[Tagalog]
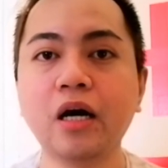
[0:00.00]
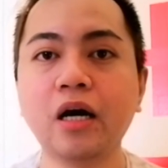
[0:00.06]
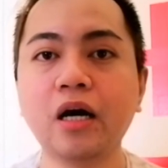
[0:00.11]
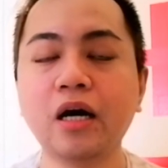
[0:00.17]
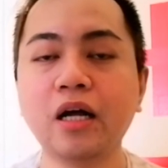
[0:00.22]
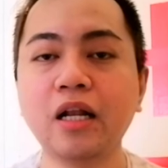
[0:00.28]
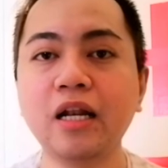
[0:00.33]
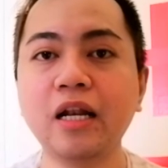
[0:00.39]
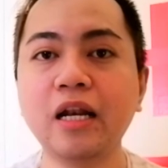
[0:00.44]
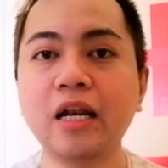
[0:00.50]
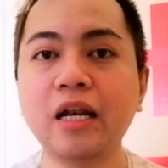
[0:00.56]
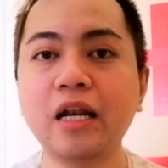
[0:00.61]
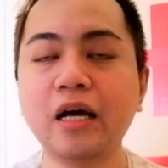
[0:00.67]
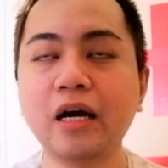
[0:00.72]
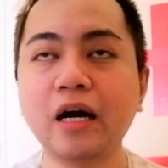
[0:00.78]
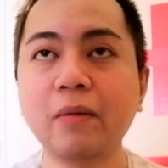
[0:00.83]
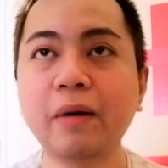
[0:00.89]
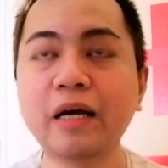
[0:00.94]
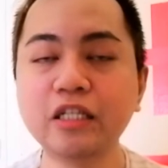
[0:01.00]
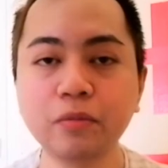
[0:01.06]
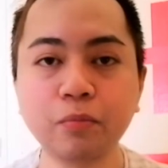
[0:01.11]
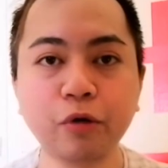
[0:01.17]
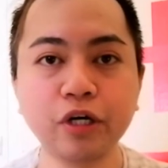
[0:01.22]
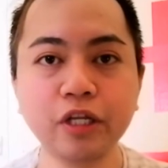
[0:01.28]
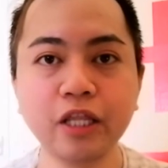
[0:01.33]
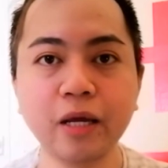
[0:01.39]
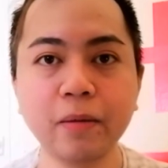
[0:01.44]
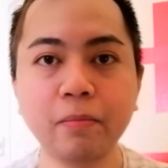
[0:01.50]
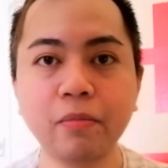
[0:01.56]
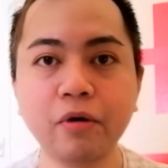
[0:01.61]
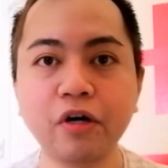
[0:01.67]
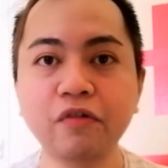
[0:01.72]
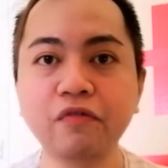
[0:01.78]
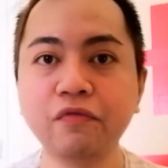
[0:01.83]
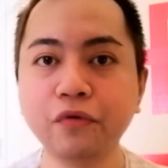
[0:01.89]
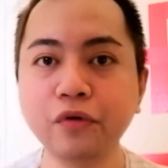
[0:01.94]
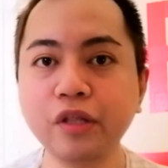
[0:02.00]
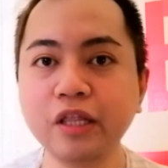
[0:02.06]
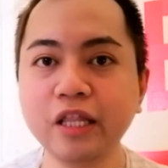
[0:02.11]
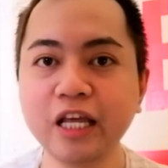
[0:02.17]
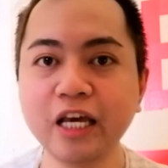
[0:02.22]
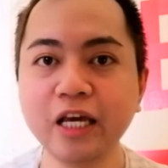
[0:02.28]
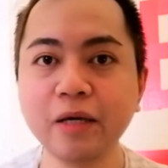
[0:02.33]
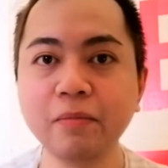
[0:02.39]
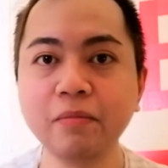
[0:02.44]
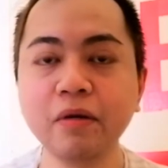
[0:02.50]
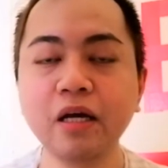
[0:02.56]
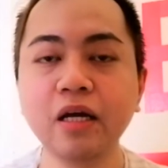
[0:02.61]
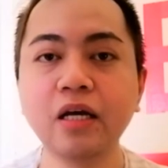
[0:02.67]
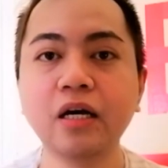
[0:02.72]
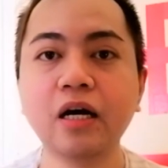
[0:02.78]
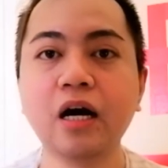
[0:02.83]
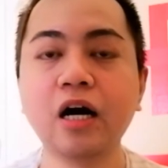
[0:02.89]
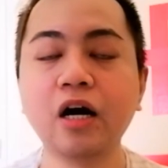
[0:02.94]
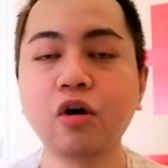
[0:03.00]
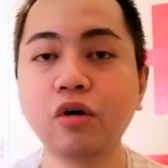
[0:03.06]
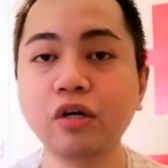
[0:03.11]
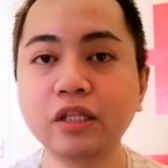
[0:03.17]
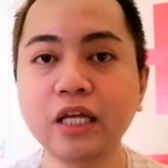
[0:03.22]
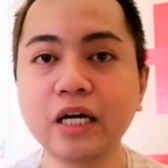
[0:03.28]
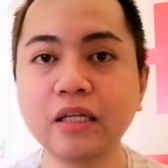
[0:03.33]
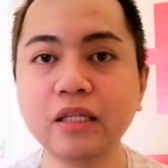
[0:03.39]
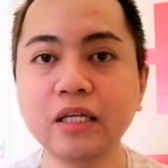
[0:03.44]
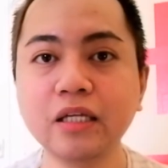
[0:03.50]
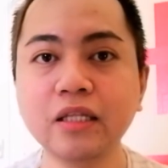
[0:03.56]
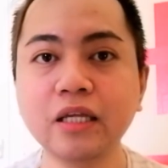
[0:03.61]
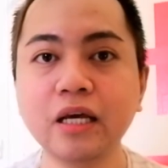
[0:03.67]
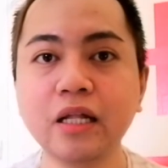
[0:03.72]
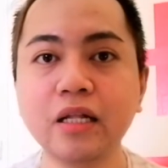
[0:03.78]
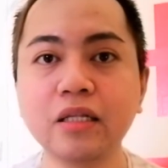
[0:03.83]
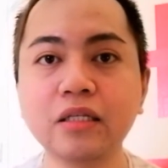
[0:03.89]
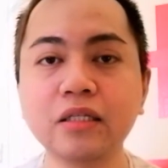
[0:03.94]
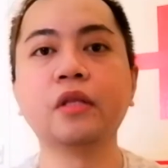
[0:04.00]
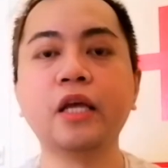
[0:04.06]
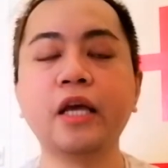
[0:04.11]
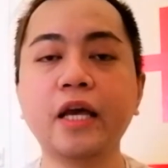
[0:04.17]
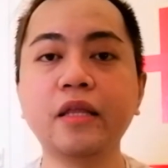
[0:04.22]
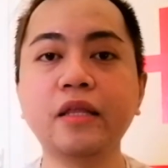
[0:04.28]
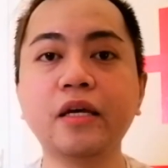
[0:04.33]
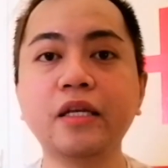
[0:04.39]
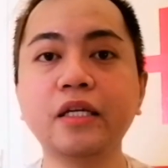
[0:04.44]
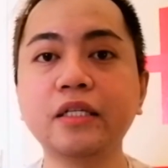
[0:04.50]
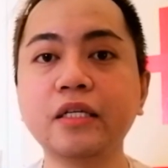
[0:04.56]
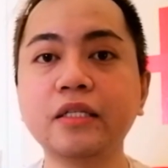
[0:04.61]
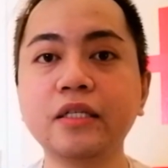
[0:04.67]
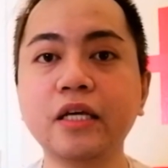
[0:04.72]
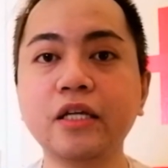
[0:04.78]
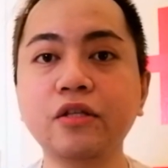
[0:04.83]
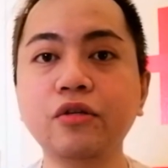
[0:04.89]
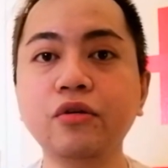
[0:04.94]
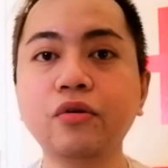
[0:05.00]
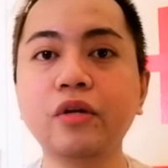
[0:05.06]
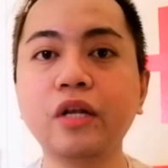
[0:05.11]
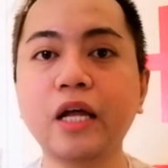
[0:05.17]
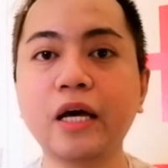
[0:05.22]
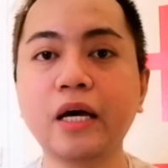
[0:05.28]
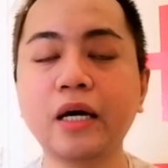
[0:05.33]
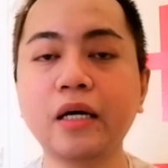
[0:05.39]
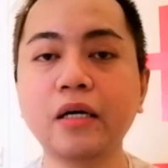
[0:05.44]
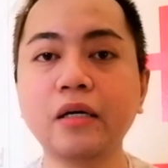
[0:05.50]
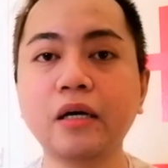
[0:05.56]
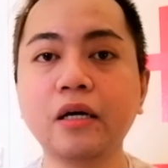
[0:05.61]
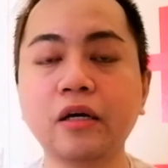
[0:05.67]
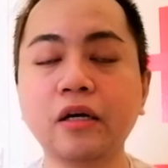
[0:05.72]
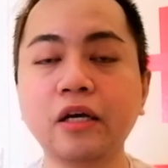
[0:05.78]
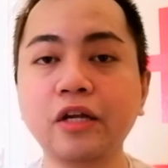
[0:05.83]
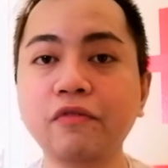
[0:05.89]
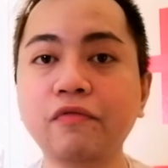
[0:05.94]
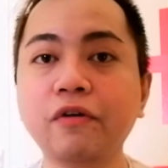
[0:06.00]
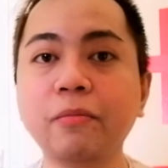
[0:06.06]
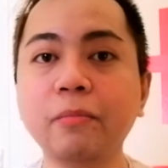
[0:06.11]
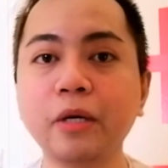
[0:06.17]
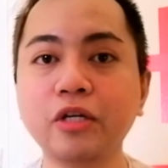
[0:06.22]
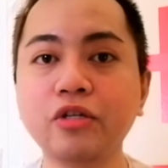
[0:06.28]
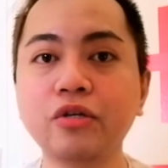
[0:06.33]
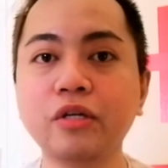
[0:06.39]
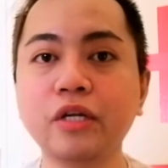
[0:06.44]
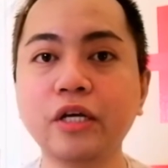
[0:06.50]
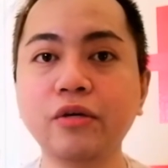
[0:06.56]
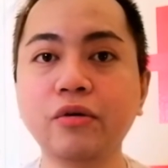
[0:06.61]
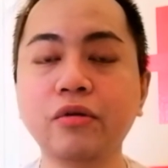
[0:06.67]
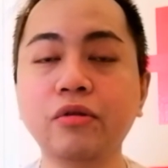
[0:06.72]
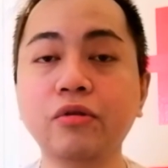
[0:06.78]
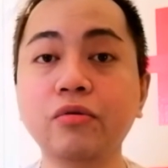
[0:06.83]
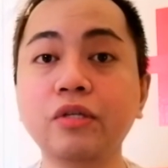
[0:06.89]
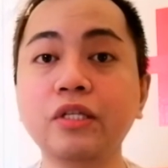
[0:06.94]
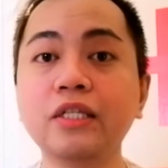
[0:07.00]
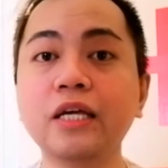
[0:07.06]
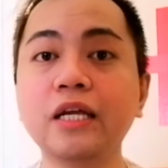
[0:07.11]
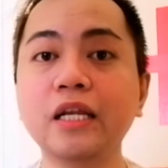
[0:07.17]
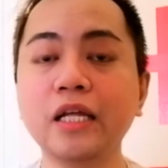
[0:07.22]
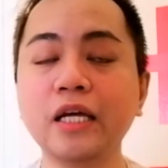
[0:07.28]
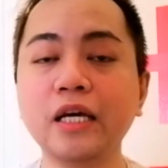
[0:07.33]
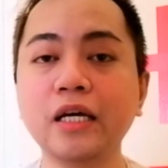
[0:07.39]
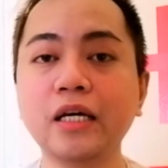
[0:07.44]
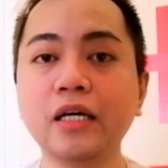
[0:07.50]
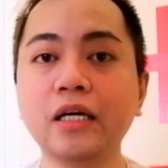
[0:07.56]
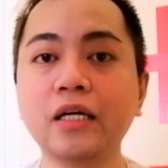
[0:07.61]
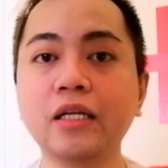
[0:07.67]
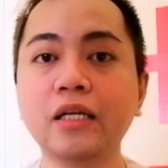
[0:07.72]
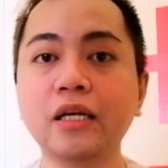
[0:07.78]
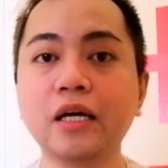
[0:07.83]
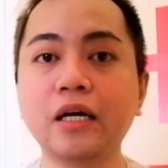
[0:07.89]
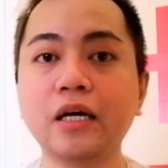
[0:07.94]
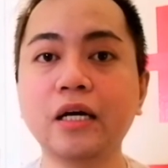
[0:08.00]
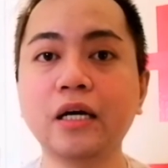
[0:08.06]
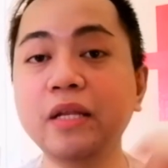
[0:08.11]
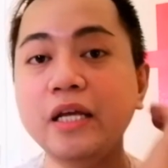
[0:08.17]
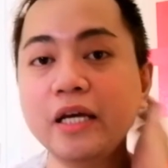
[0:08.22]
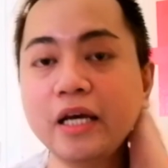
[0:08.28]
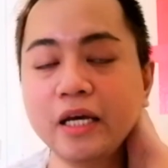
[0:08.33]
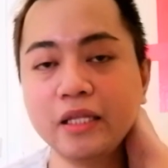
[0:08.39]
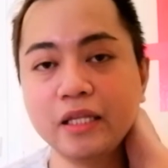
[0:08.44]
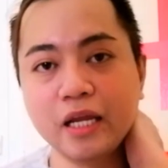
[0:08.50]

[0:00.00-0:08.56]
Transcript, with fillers: uh, passport number, full name, uh, contact details, and then isa-send nyo lang information na yon dun sa link na nigay